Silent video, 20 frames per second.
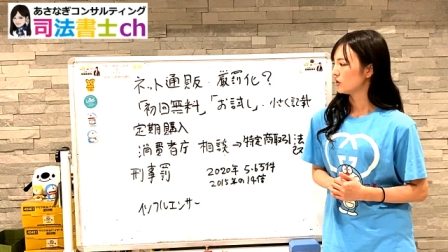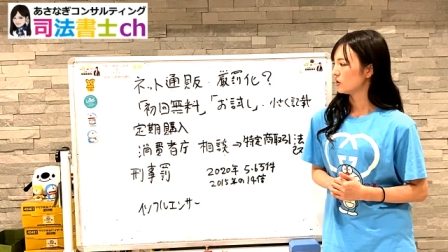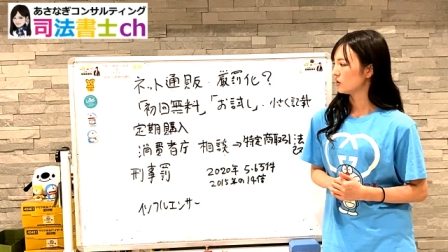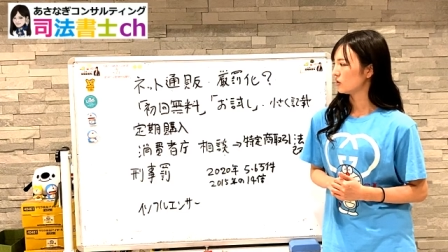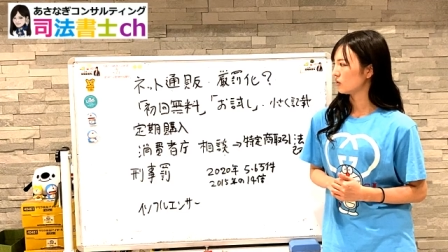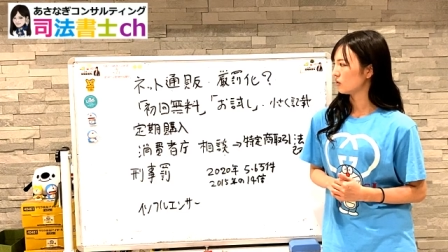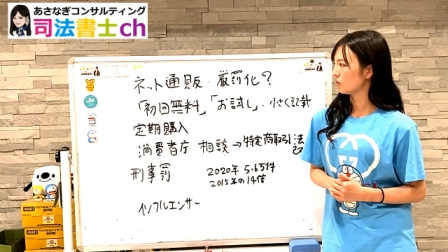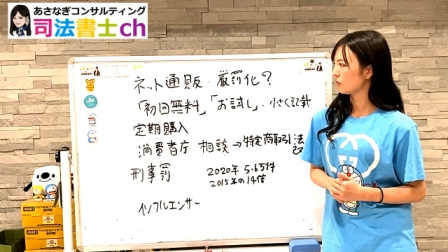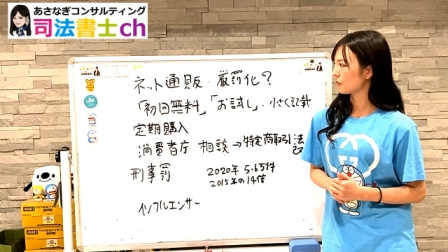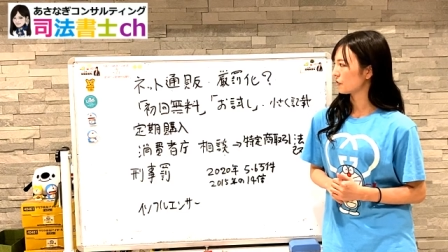
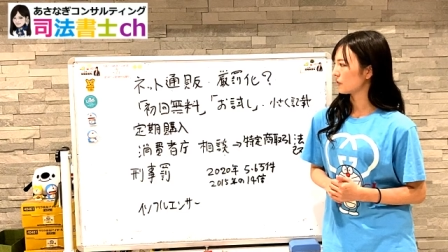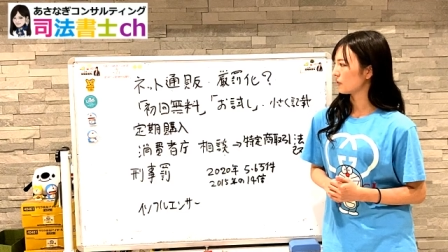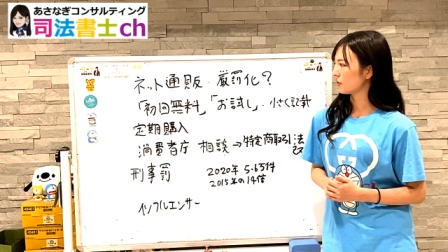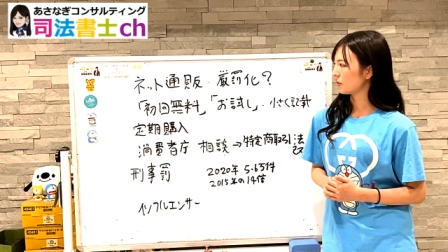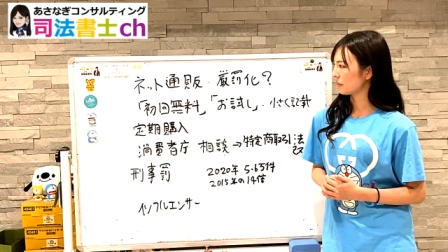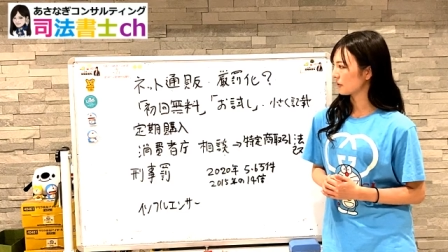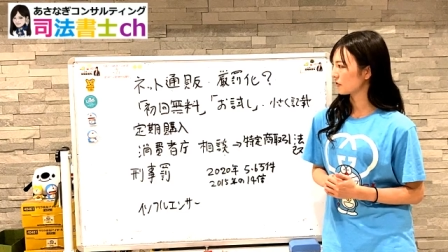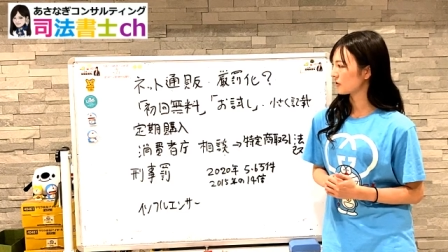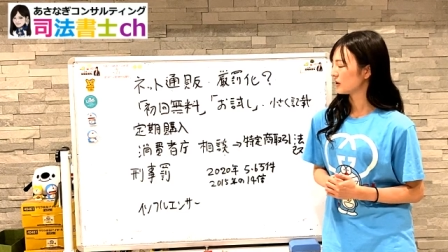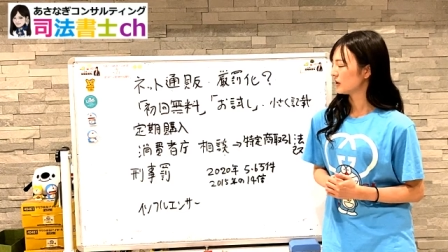思ってお
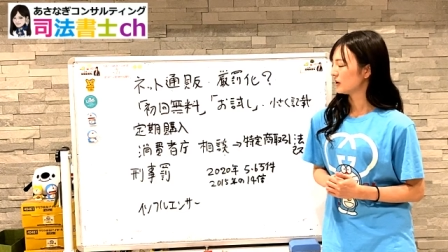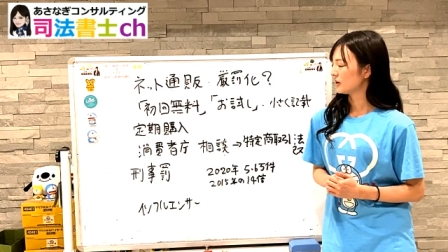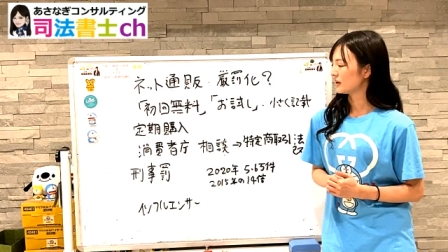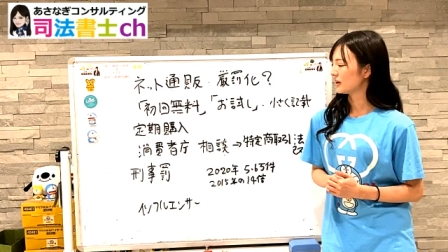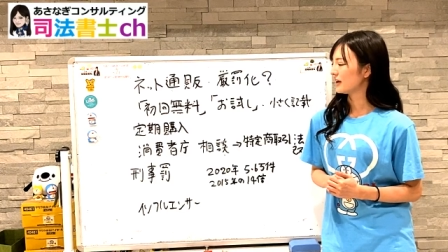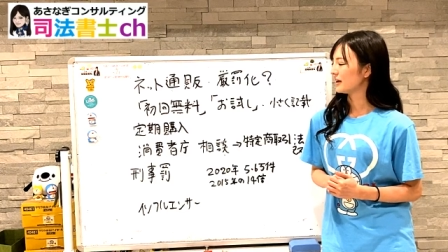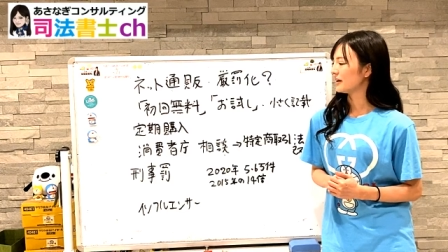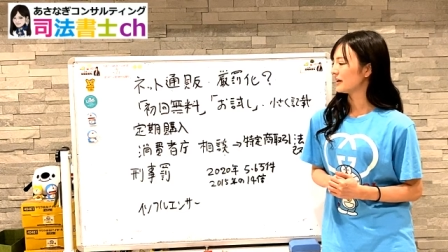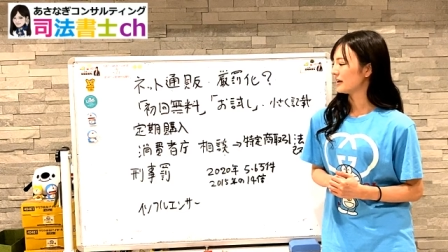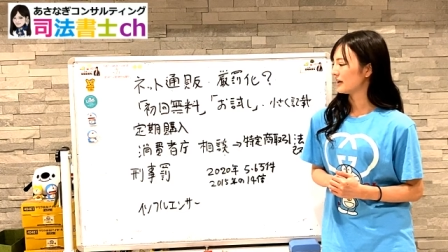ります
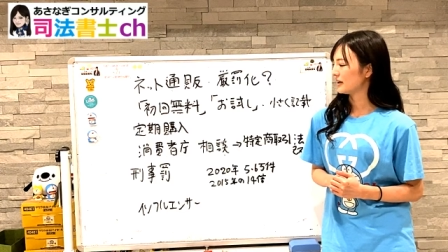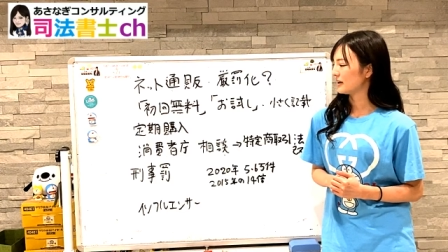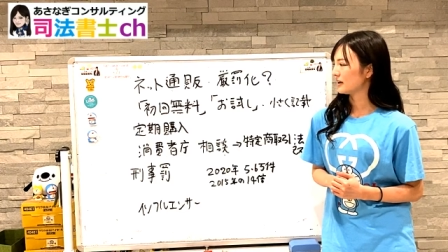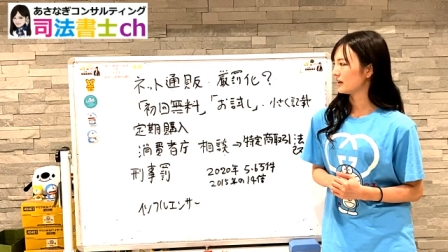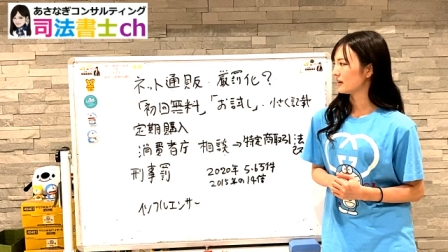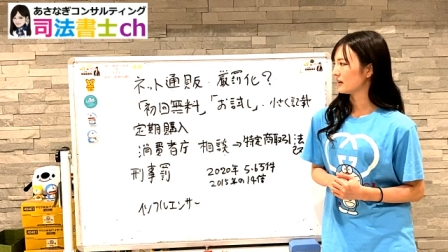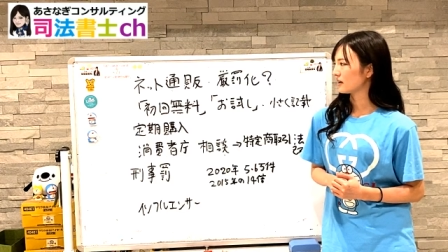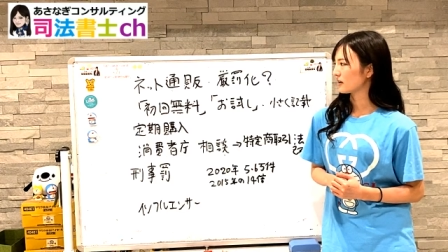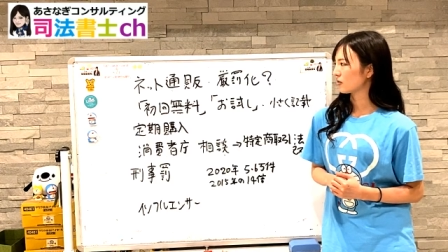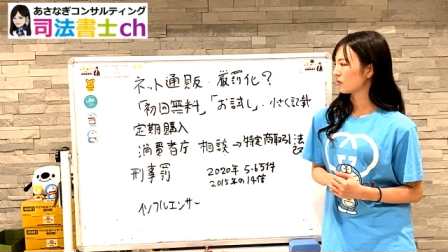で、
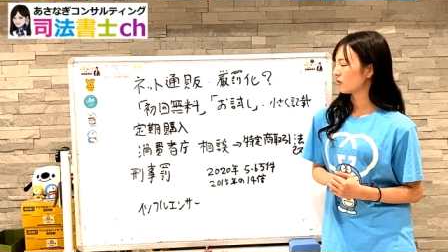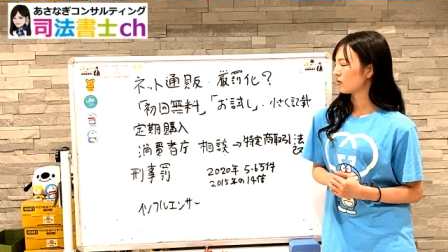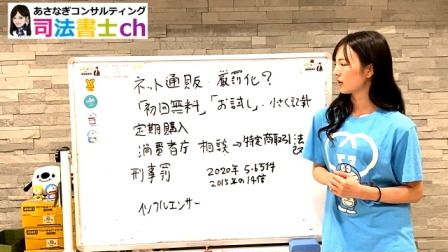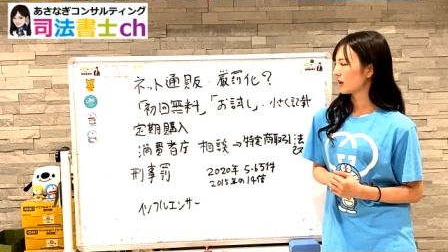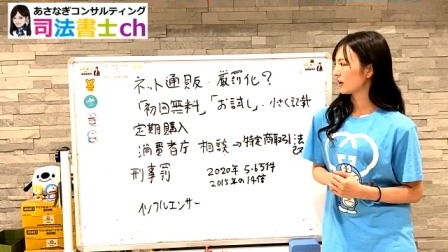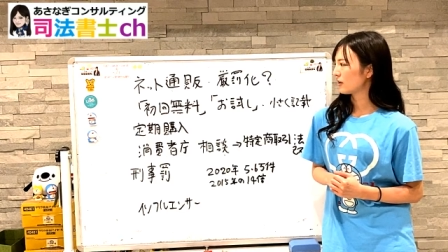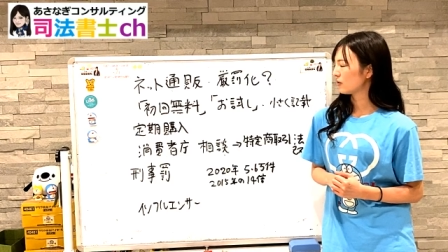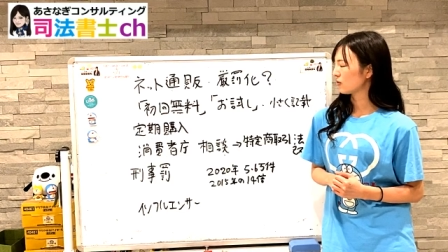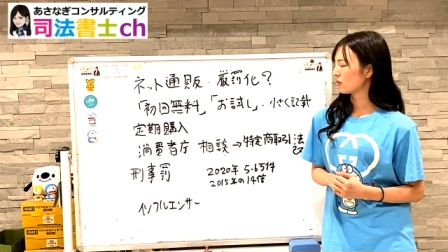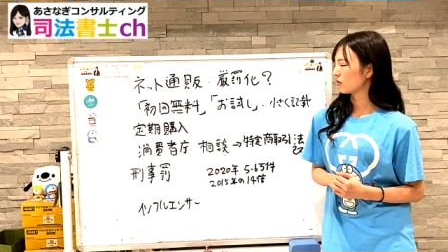えー、今
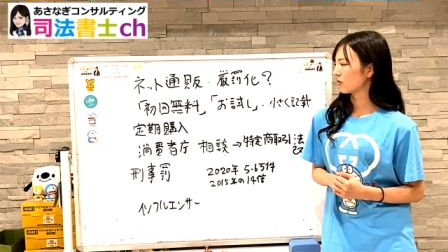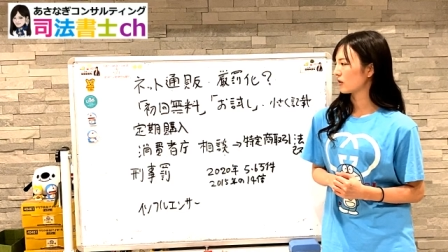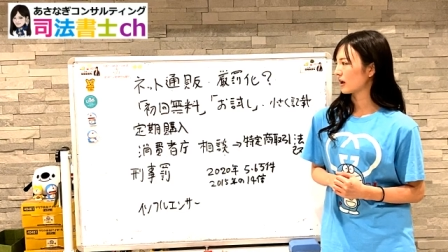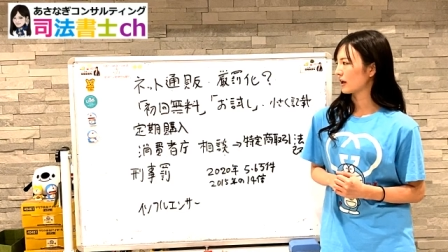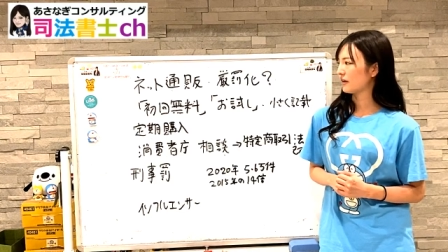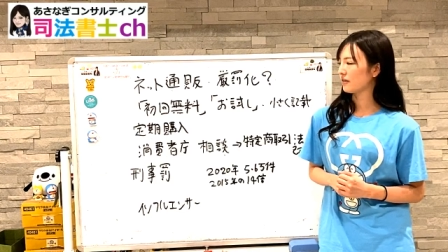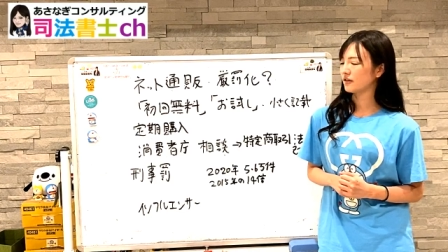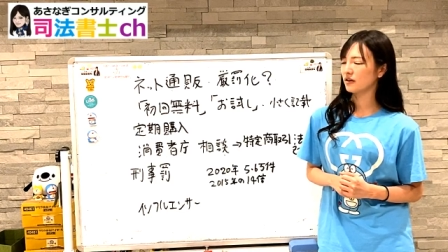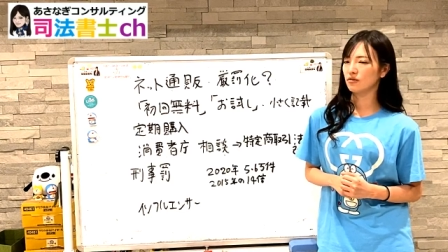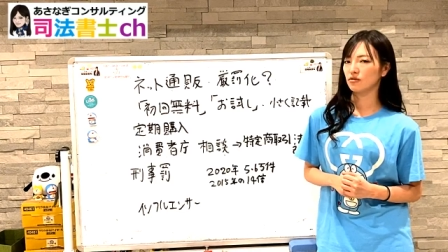回のこの
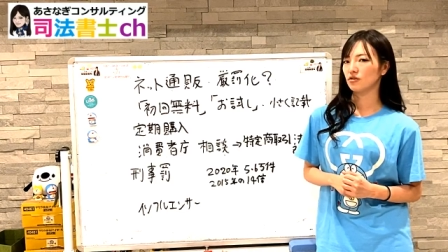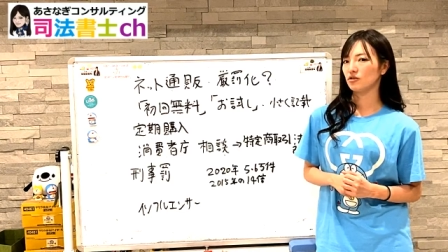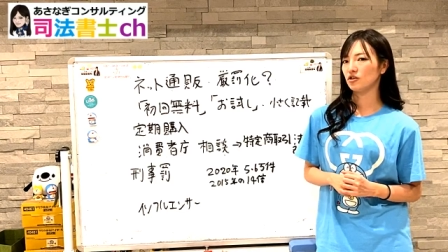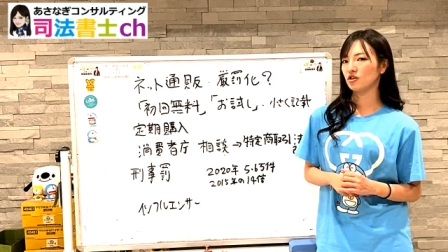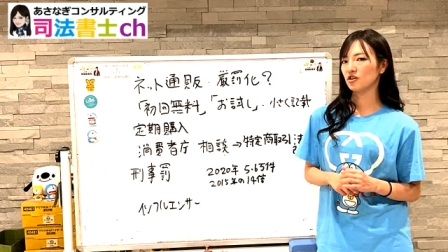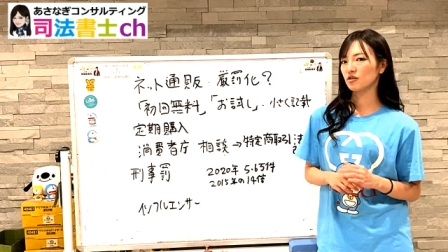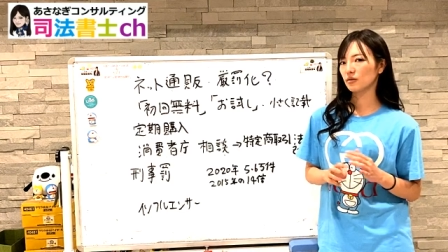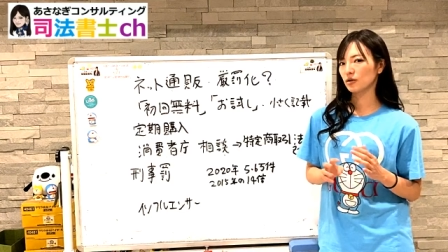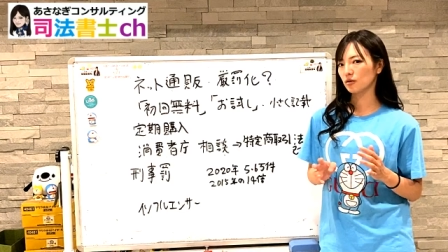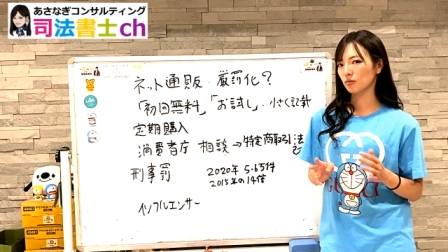改正の
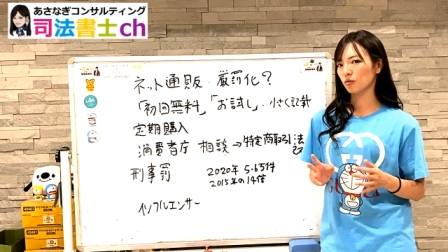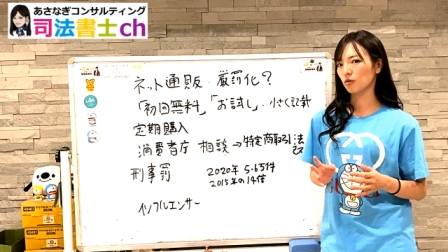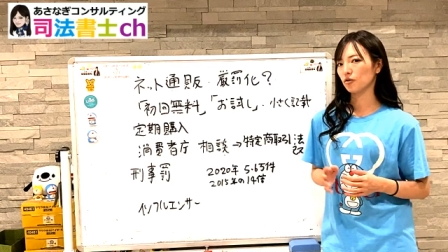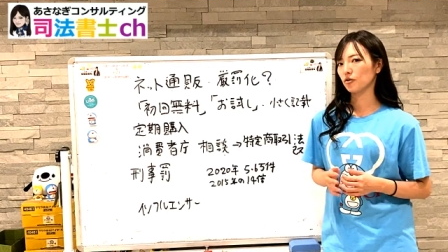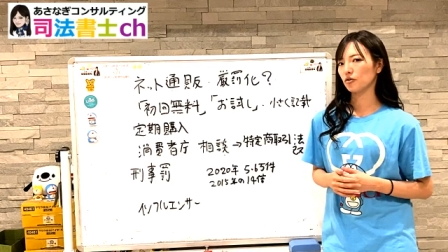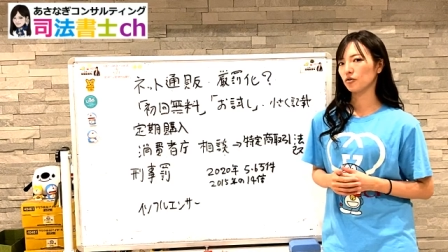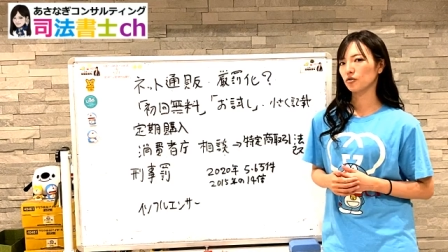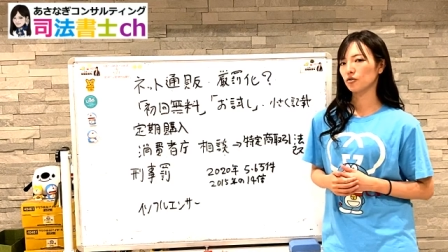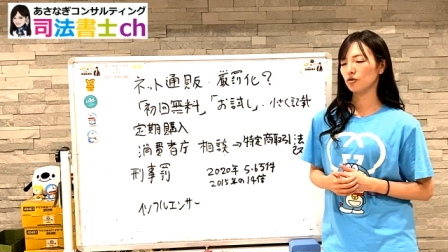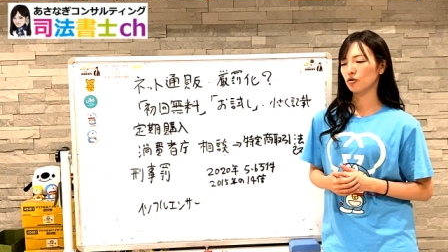一番の
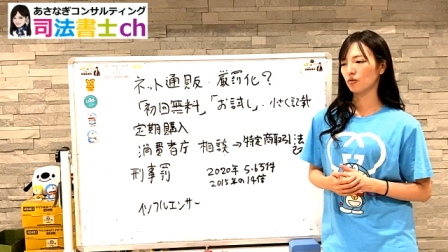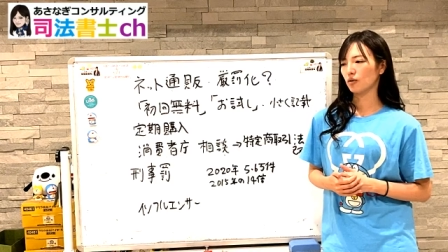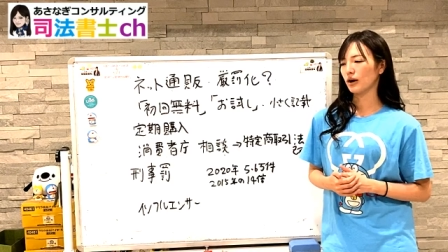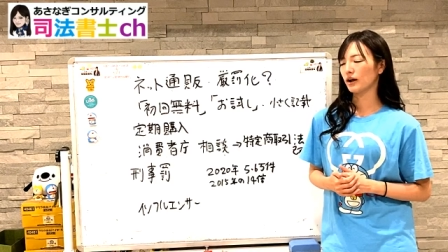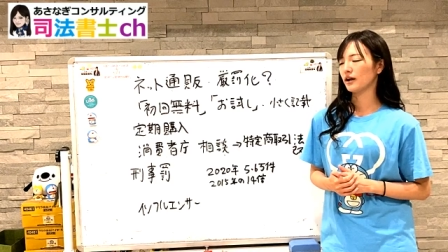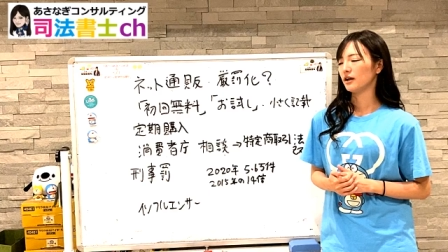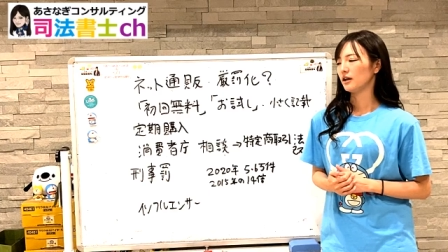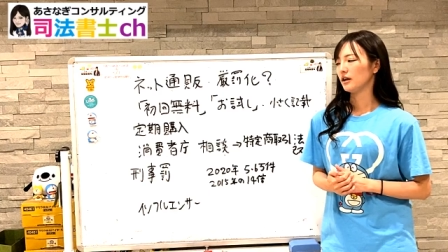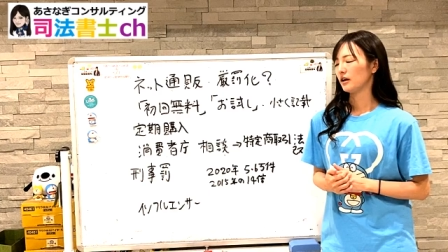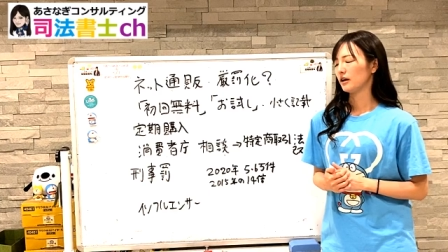ポイントというの
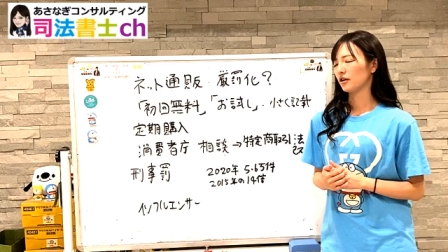は、